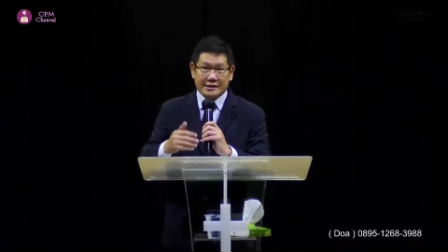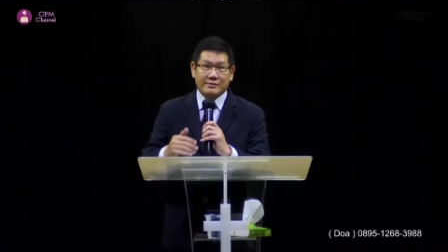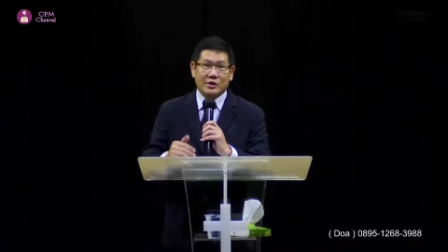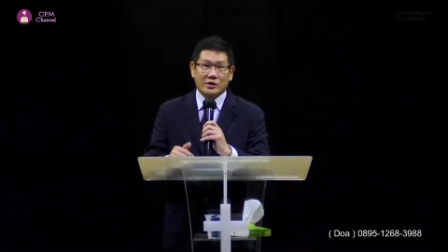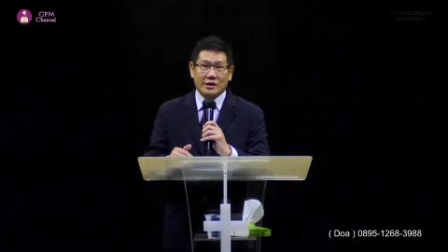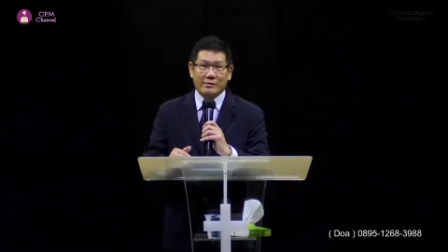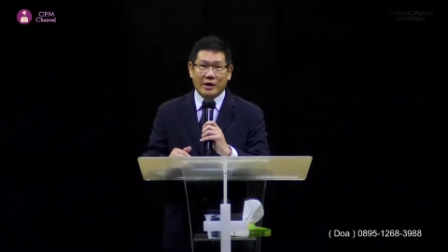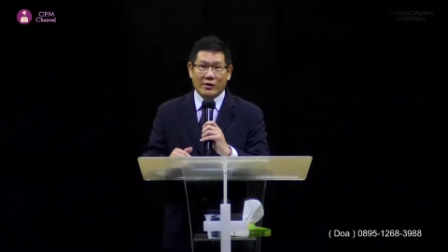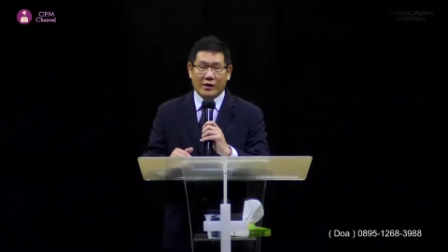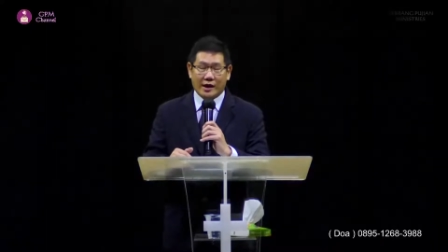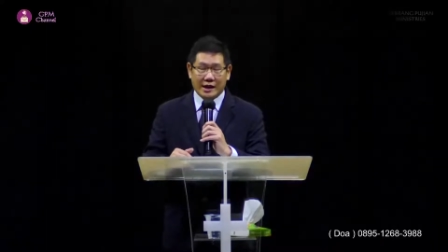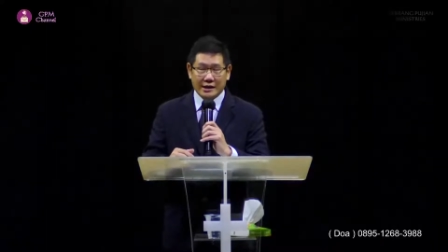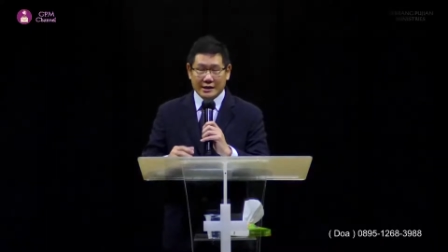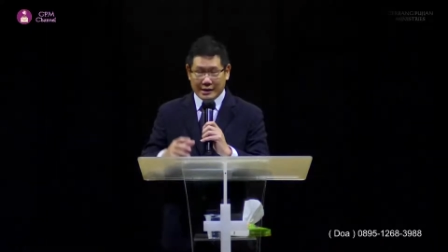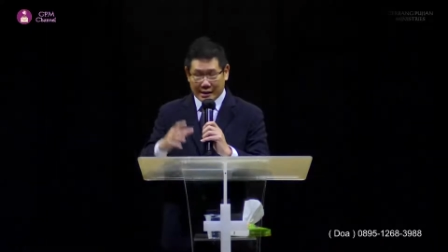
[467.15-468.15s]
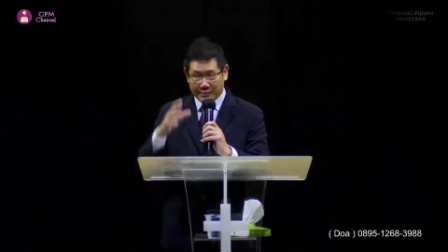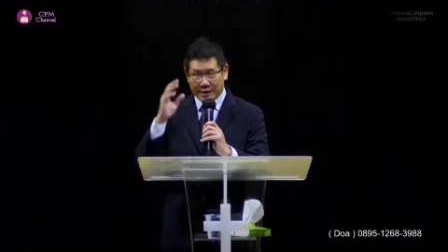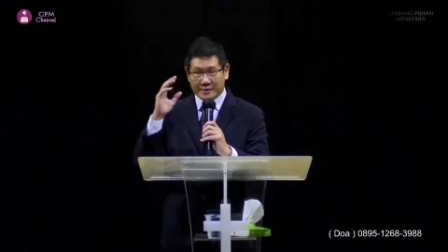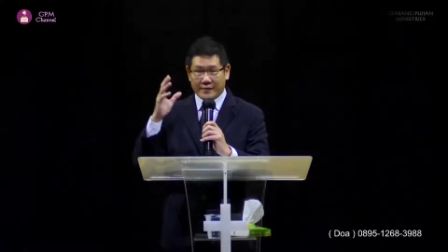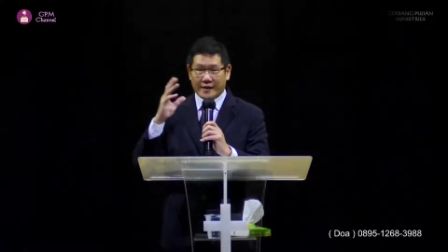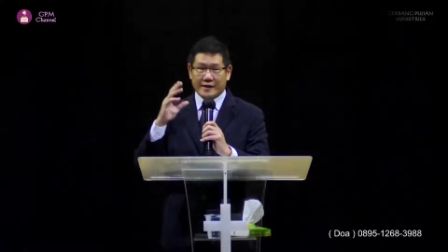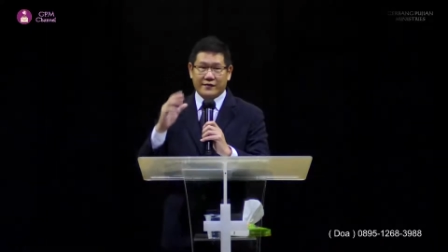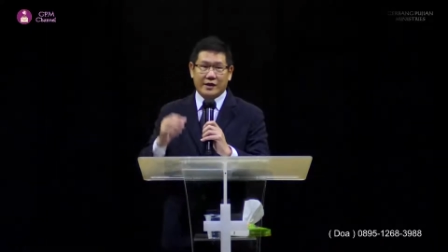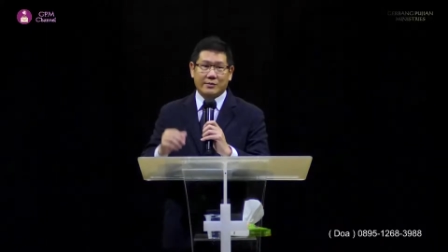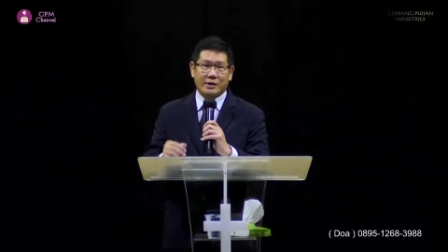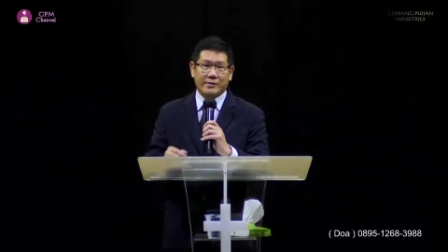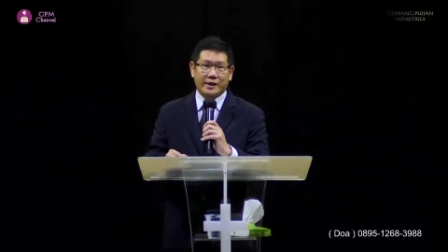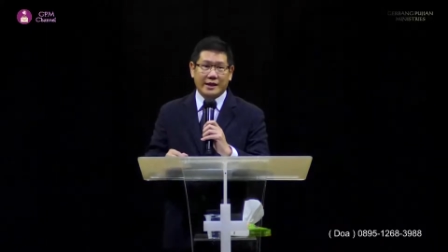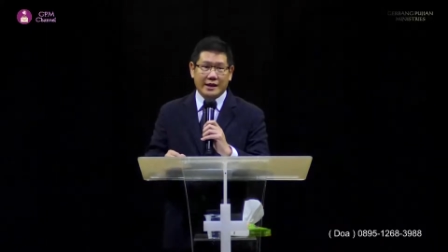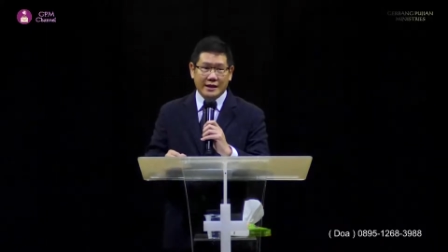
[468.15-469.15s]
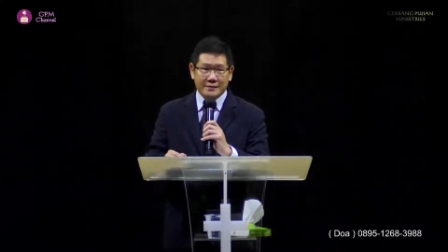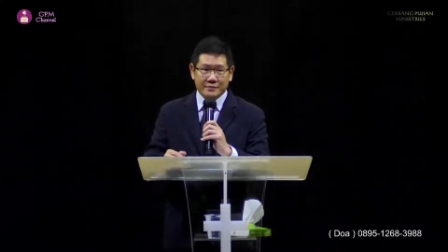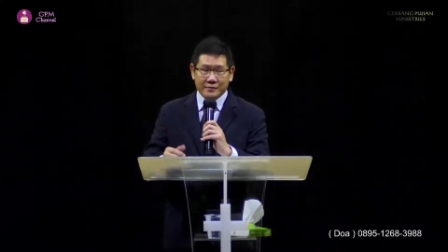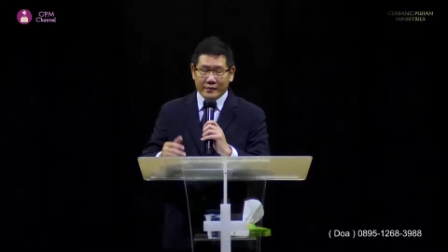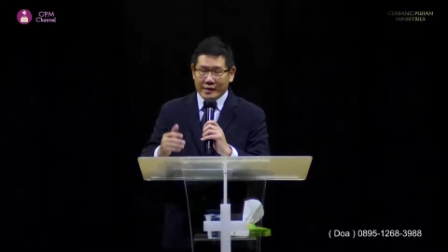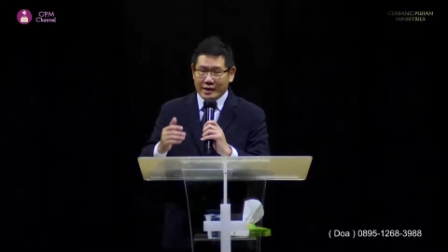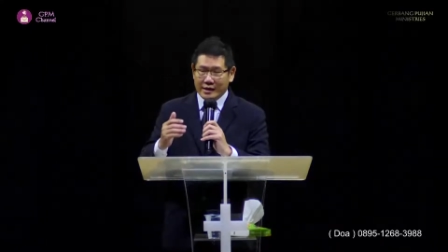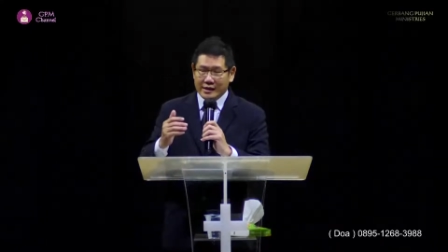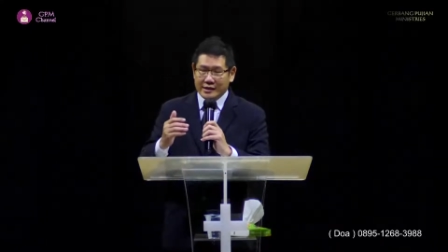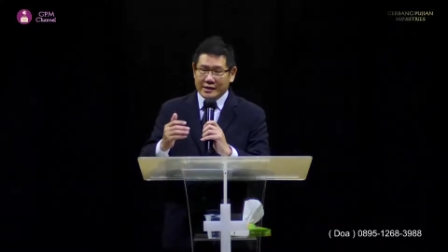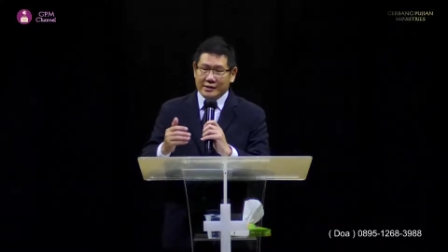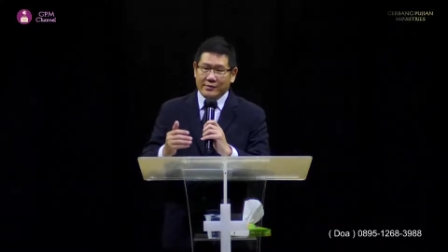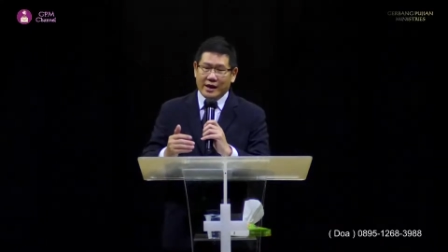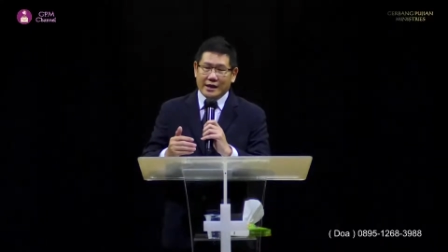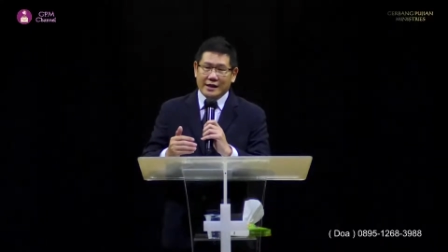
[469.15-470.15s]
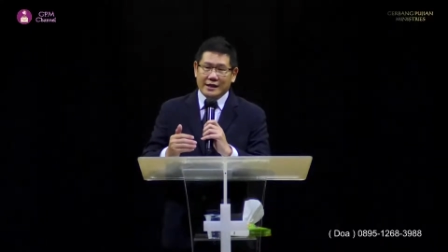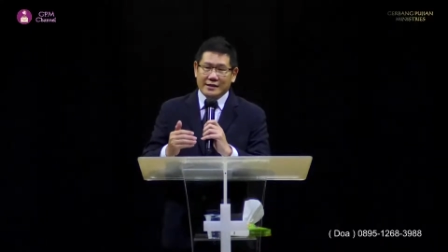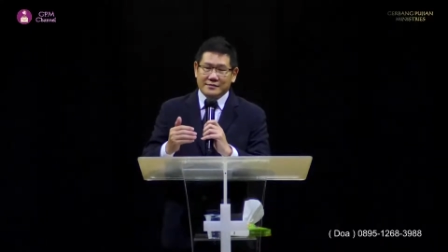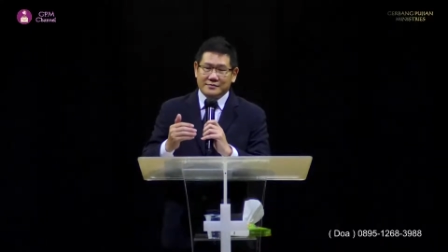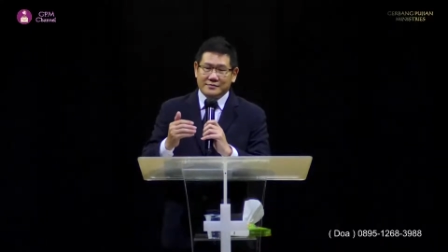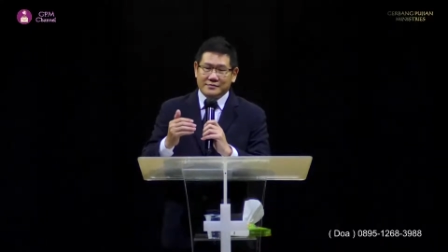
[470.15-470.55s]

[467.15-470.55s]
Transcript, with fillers: mau saya bawakan dari perspektif yang berbeda di mana